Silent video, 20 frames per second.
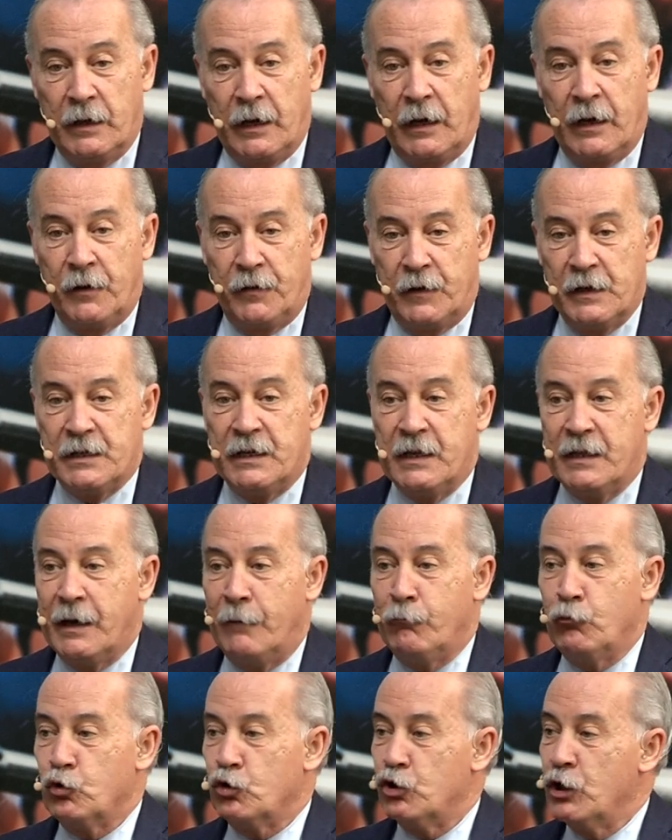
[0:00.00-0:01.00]
que
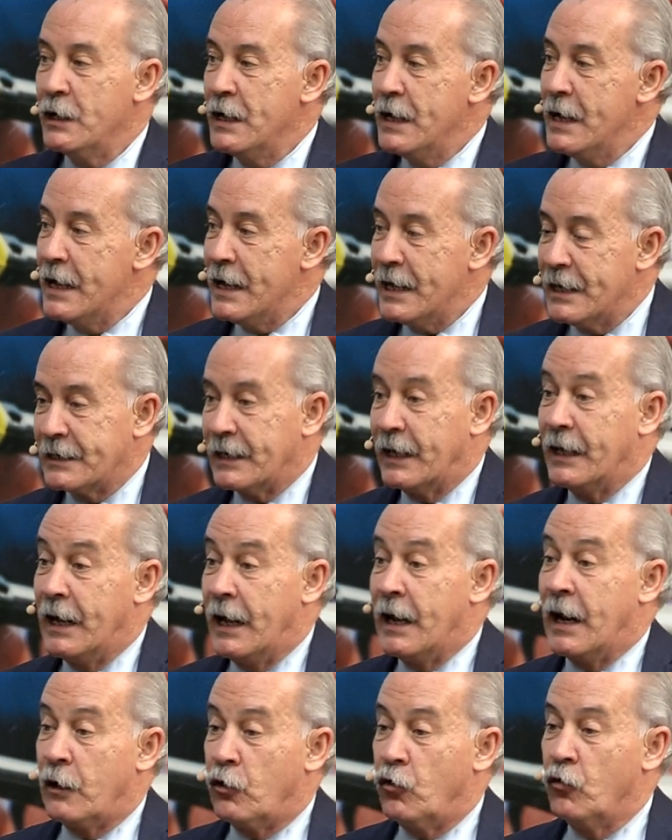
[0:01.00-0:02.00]
necesitamos es generar